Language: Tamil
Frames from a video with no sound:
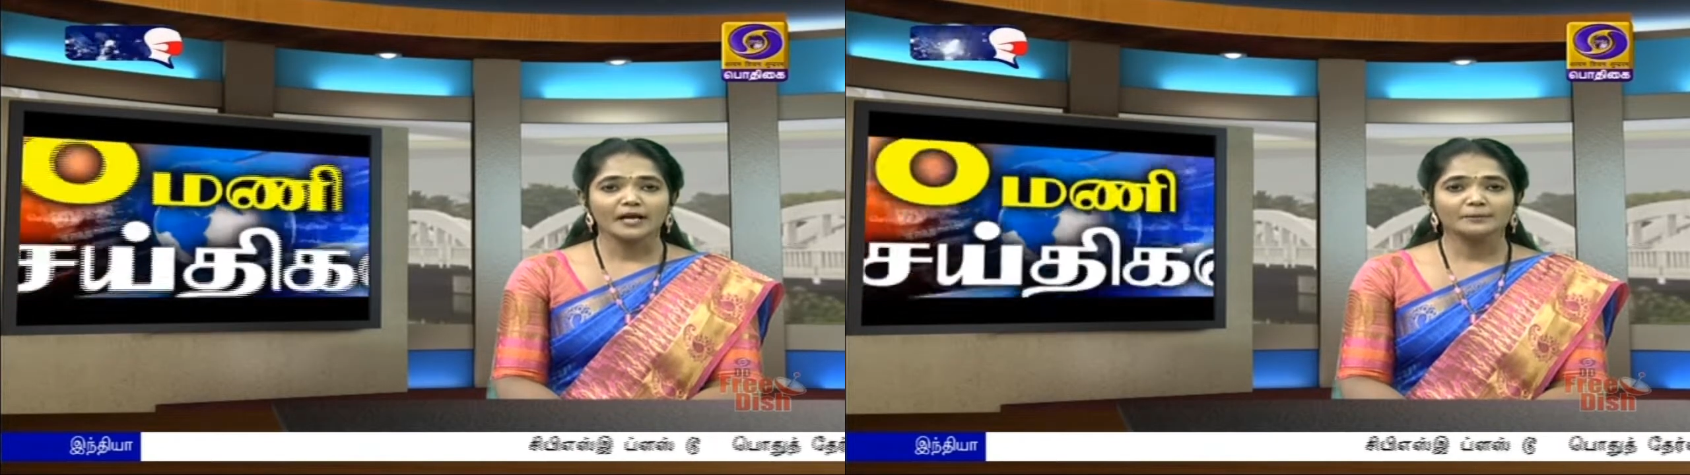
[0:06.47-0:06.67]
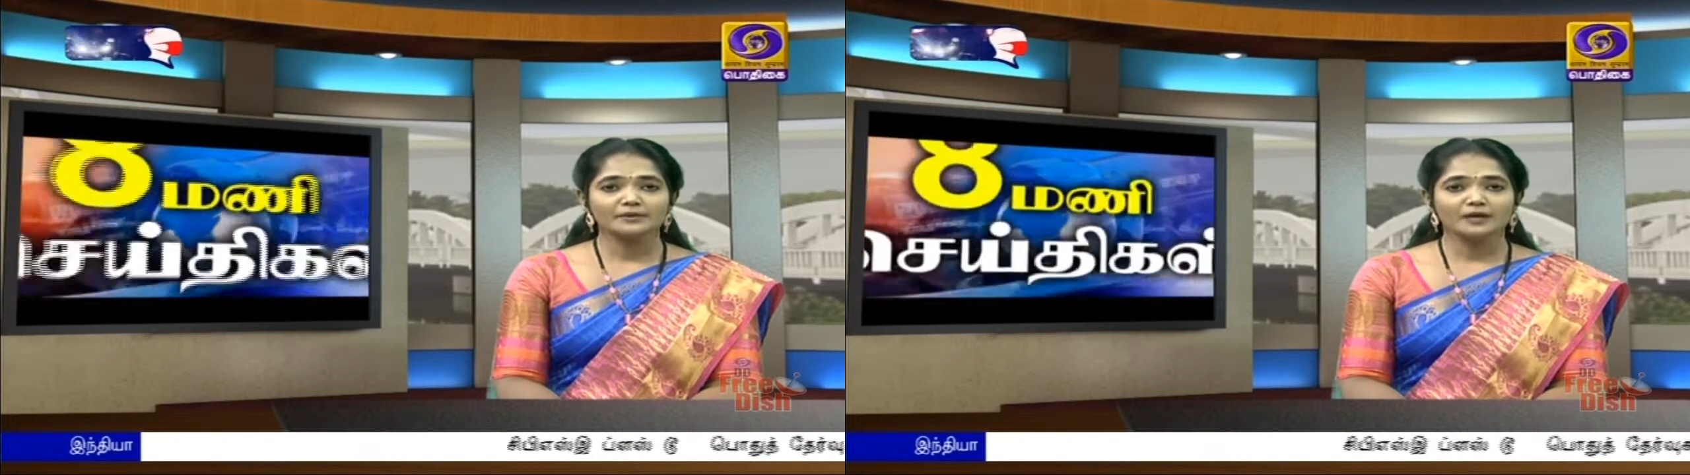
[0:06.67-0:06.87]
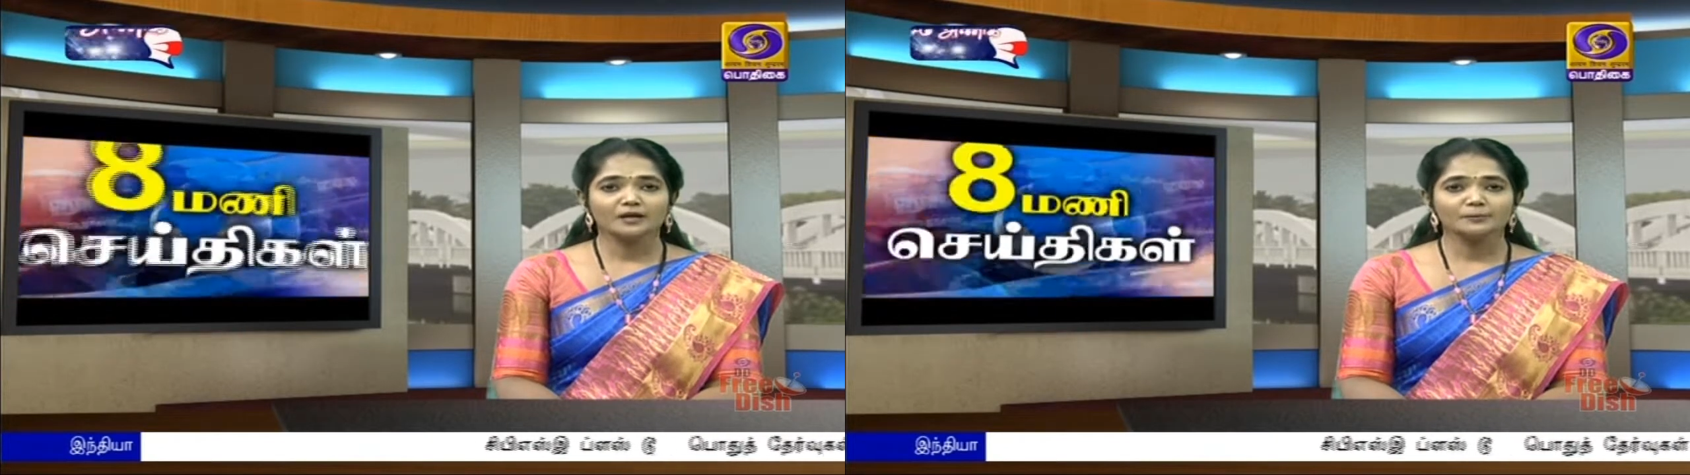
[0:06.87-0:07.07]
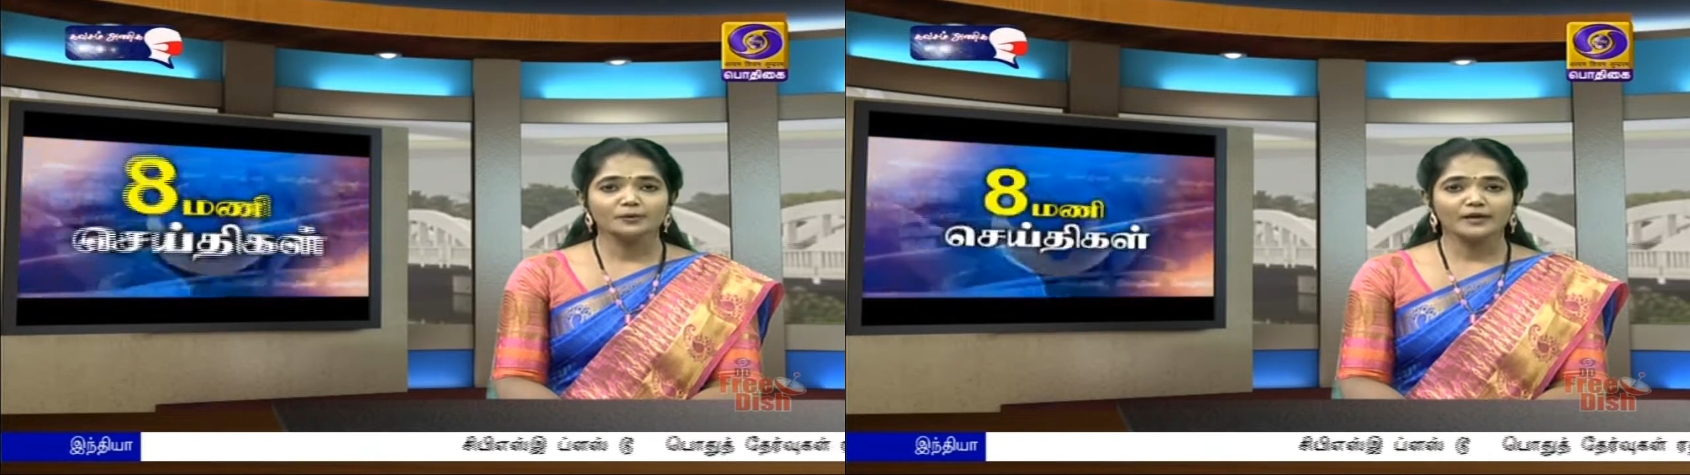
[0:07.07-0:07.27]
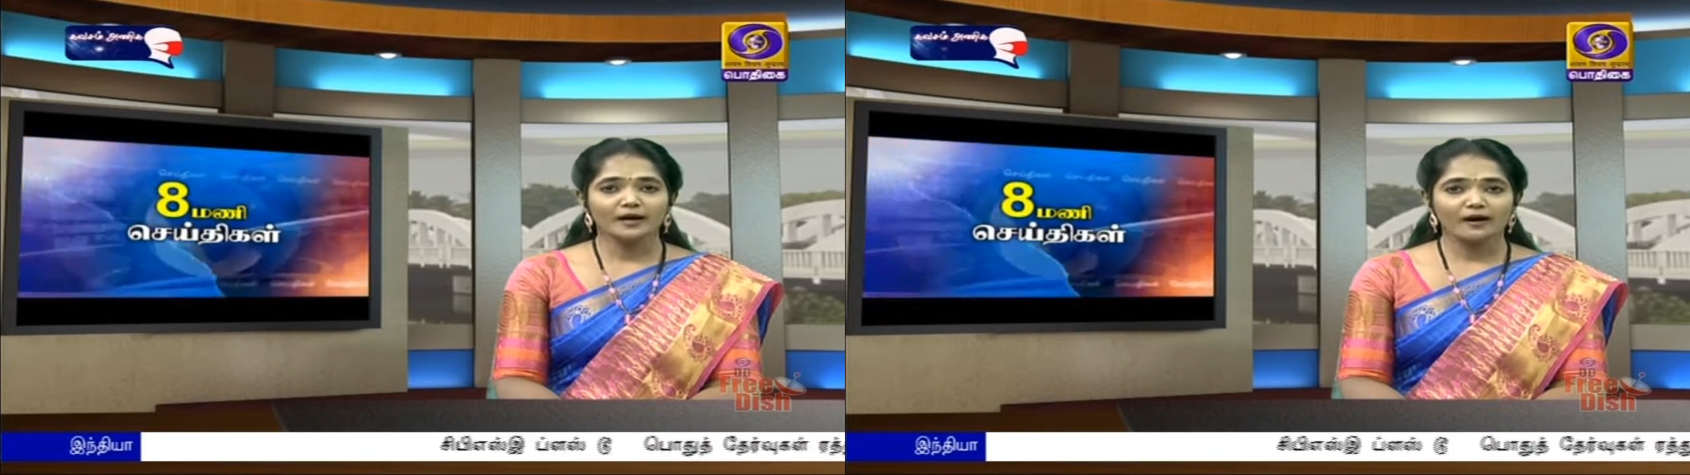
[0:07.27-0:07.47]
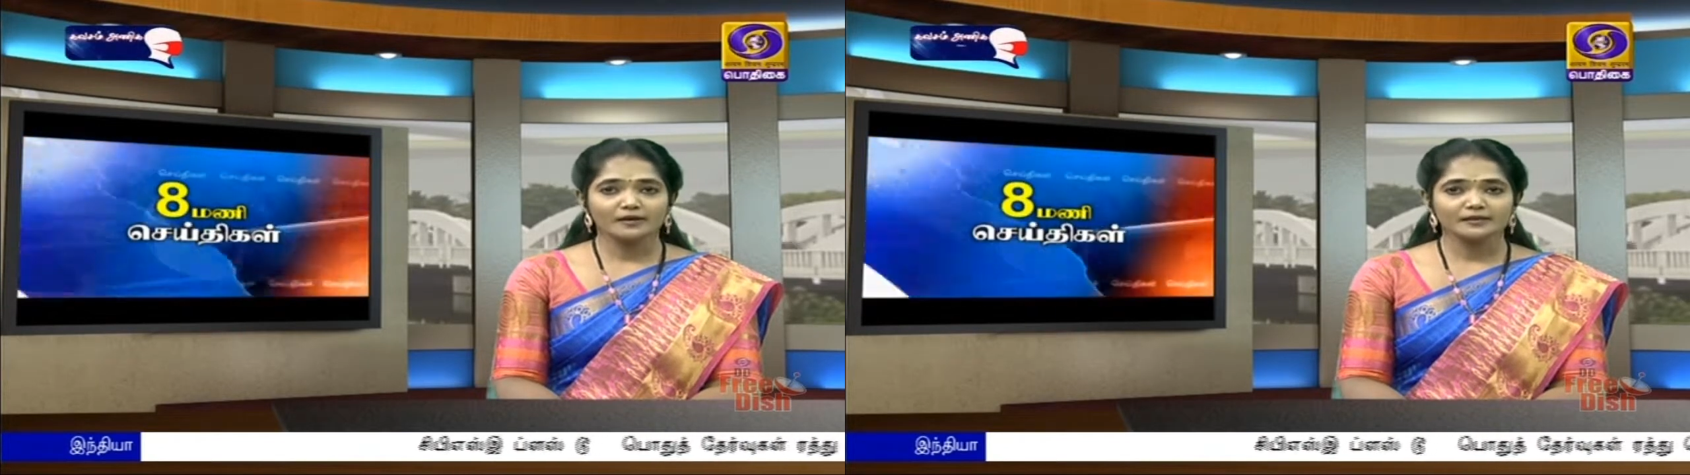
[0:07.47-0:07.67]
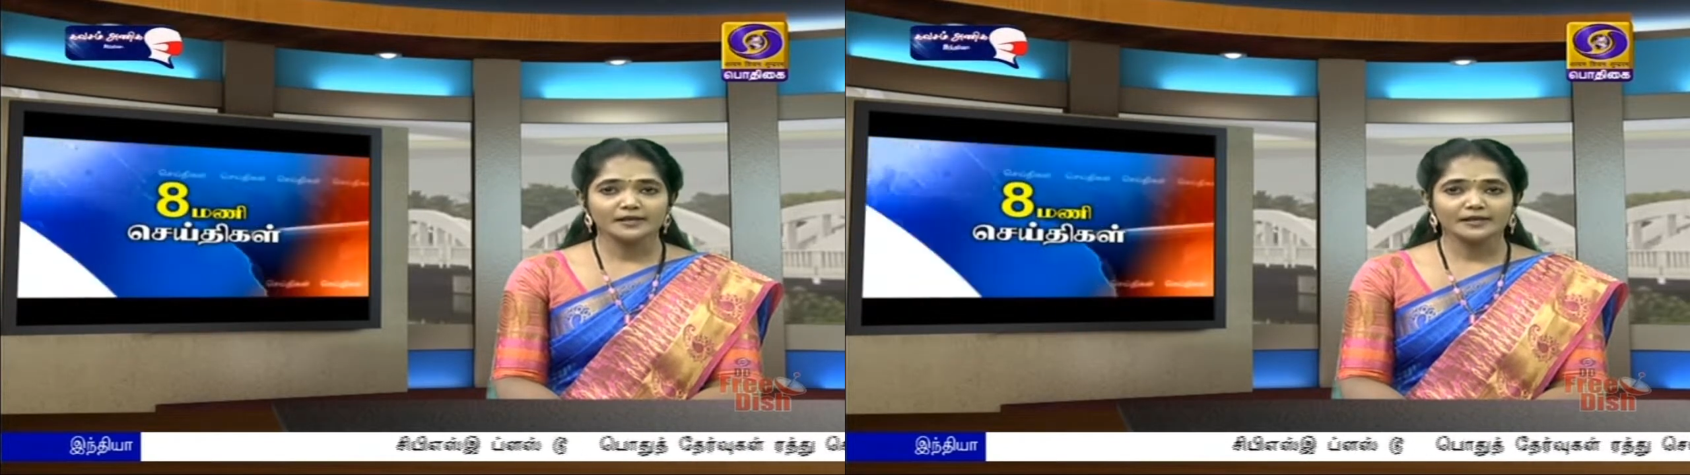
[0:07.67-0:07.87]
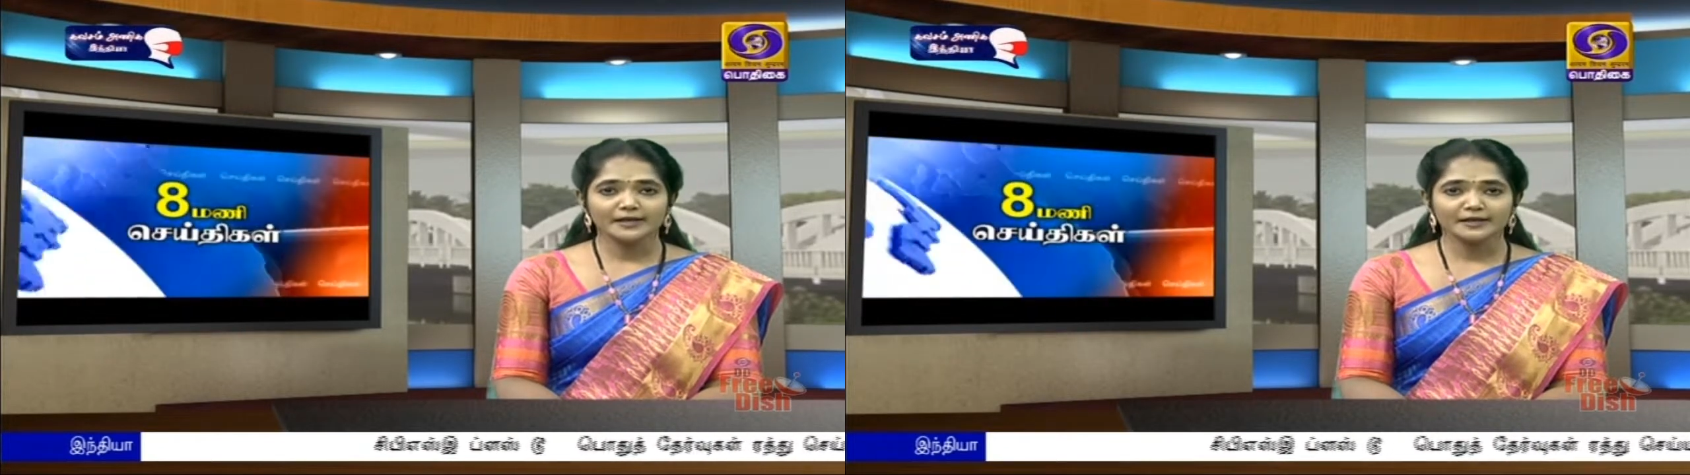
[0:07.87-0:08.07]
ஐம்பத்தாறு புள்ளி ஆறு
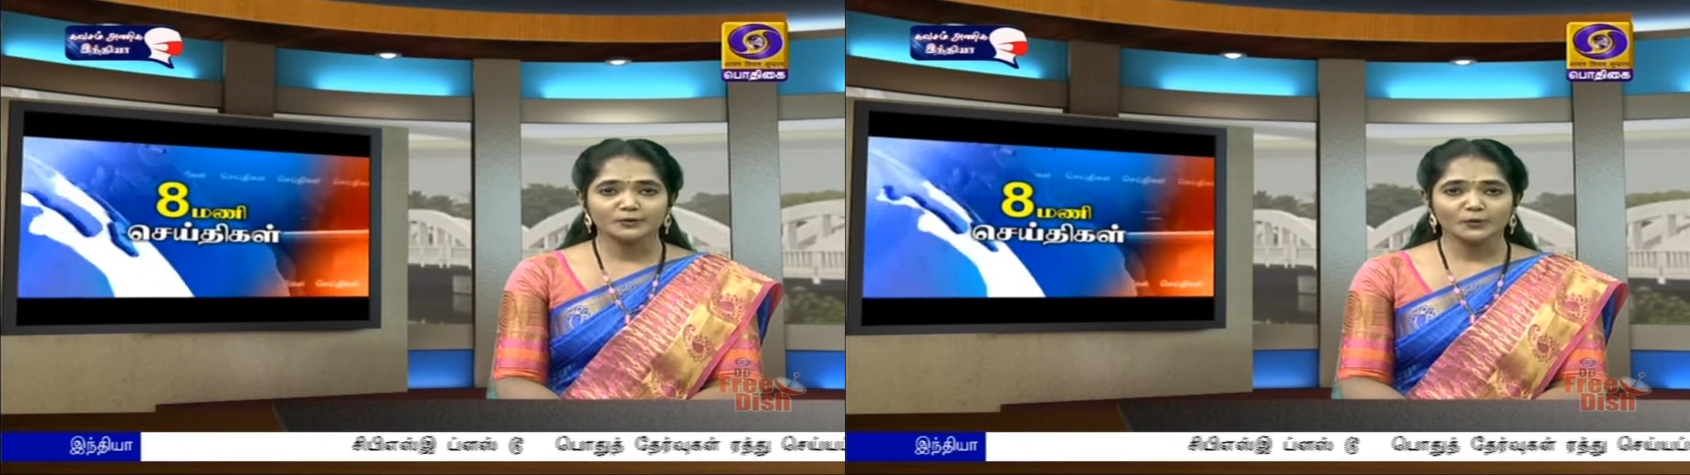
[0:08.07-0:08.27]
டன் எடை